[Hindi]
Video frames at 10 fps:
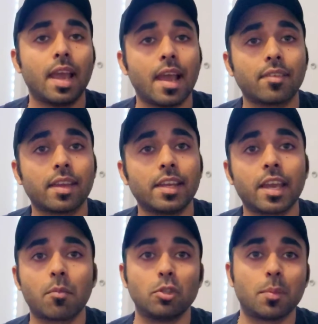ऐसा नहीं
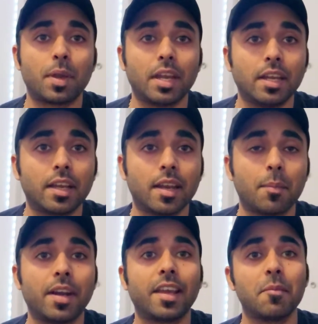है कि मुझे पे नहीं करने
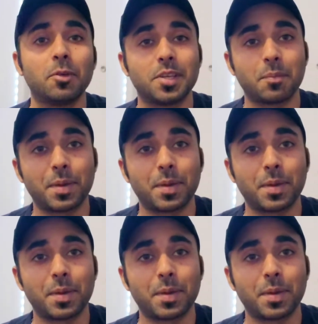पड़ेंगे मुझे